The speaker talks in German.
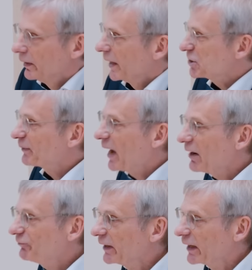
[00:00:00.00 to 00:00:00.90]
Ich
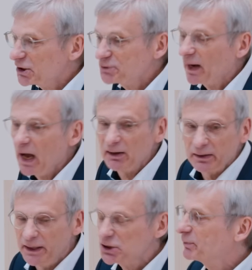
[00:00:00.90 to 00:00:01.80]
sprach, von, ich, sprach,
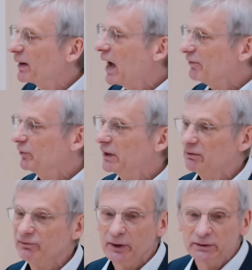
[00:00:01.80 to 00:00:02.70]
ich sprach von
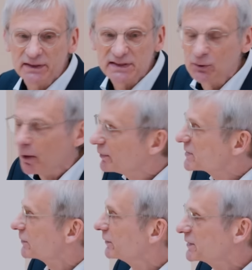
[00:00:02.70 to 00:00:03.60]
Herrn Woidkes
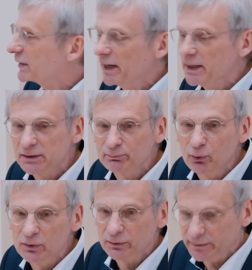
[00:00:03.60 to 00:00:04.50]
Doppelzüngigkeit in puncto